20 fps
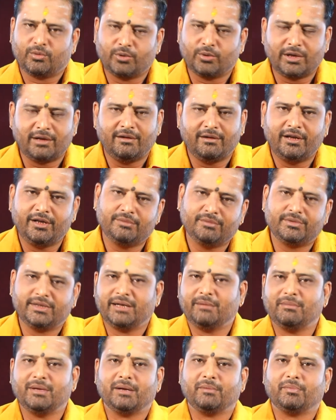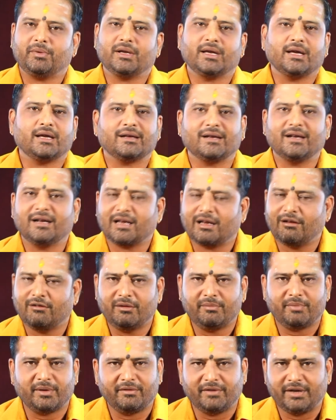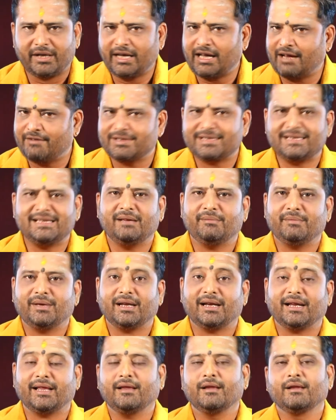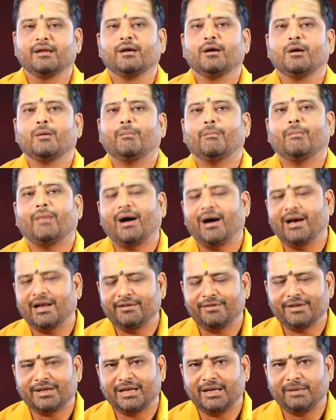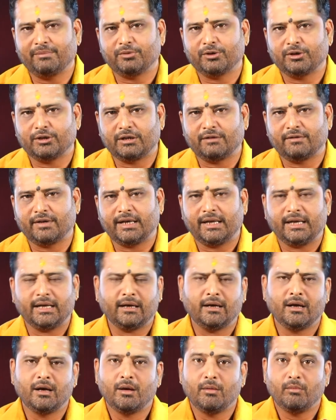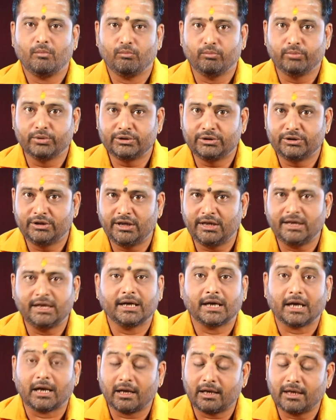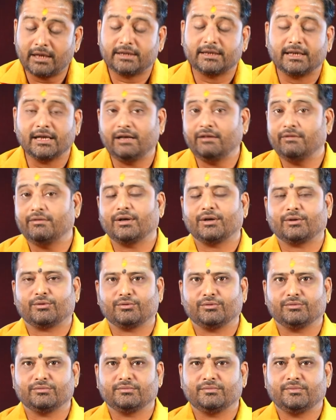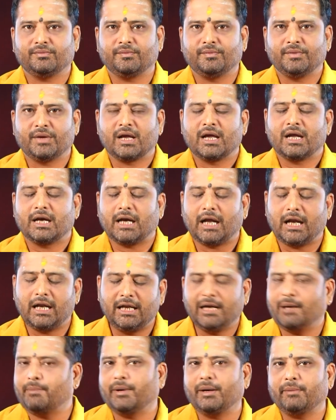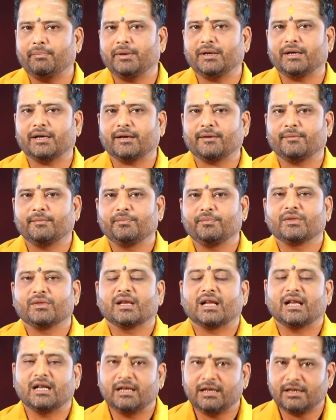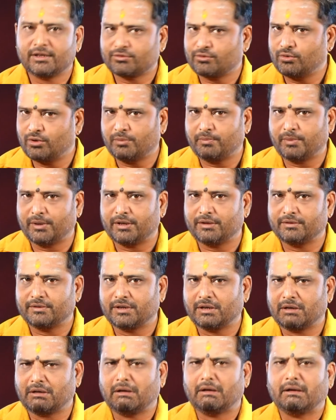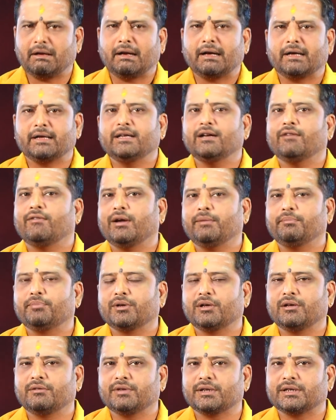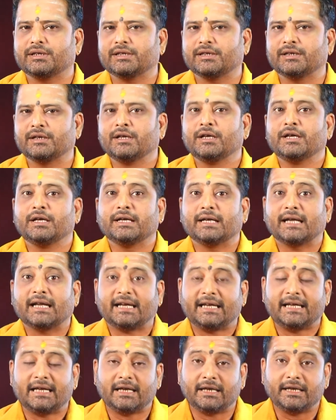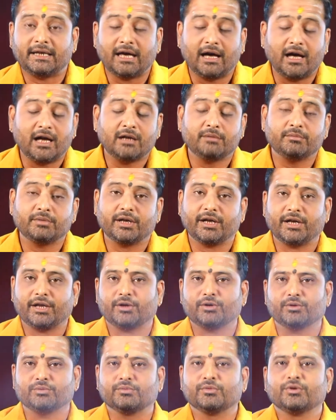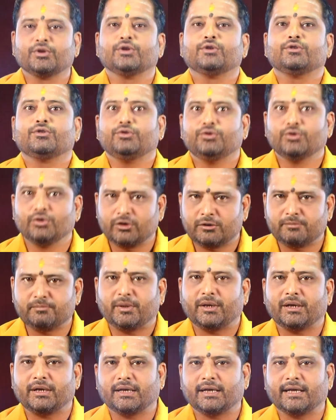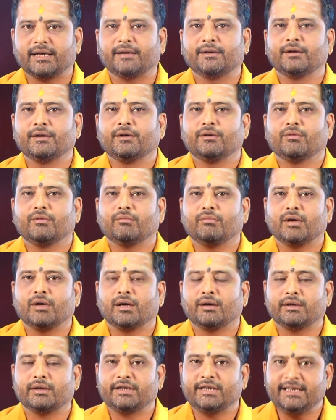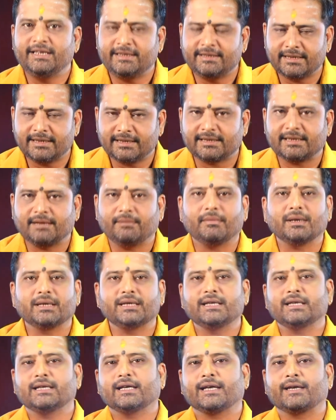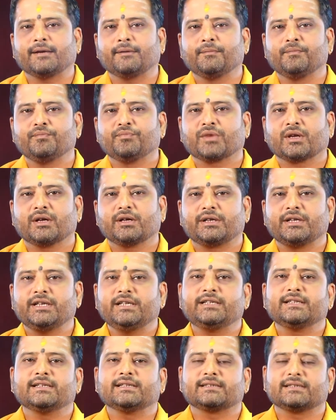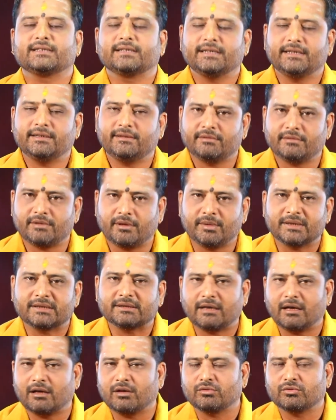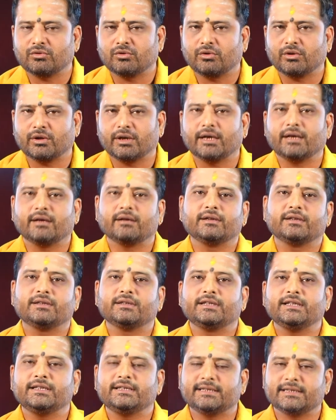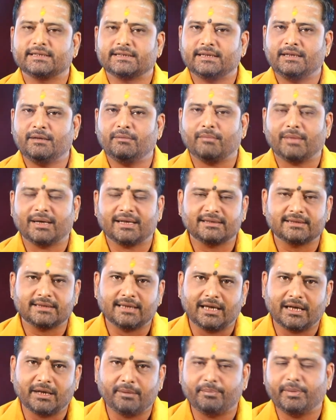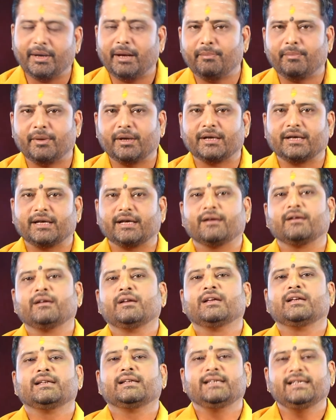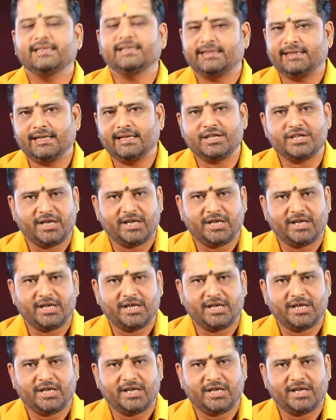உடல்லையும் திடமாக இருப்பீங்க அதனால் கவலைப்பட வேண்டிய அவசியமே இல்லை மாணவர்களை பொறுத்தவரையில் புத்தி நல்ல தெளிவாக இருக்கும் நல்லா படிப்பீங்க நல்லா ஸ்கோர் பண்ணுறதுக்கான நிறையா வாய்ப்புகள் வருது நிறைய ஞானம் கிடைக்கும் யூஸ் பண்ணுங்கள் ம டீச்சர்ஸை மதிங்க டீச்சர்ஸுக்கு நமஸ்காரம் சொல்லுங்கள் டீச்சர்ஸை மனசார ப்ரே பண்ணுங்கள் ஈஸியாக